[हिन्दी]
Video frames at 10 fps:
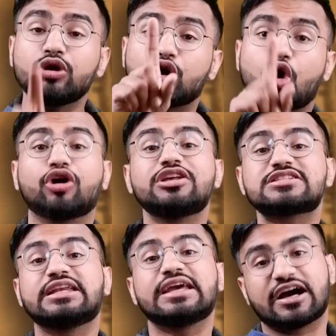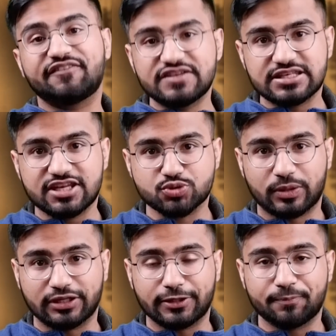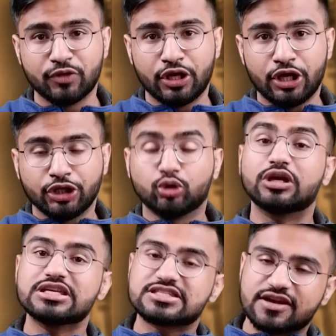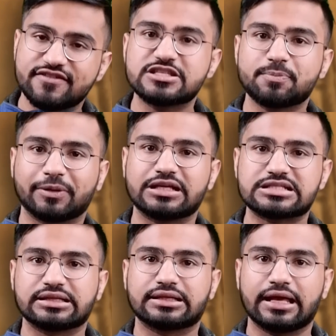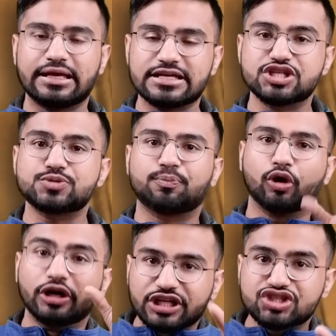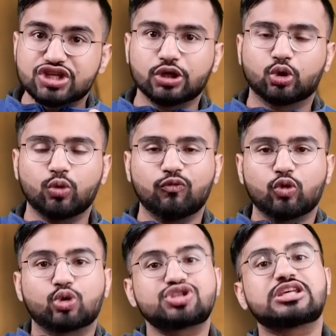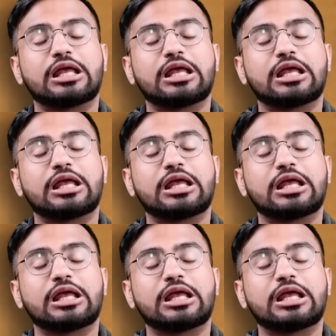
नाउ ये कांग्रेस के लिए काफी सीरियस बात है क्योंकि इस सर्वे से पता चलता है कि जिस पॉलिटिशियन को वो कुछ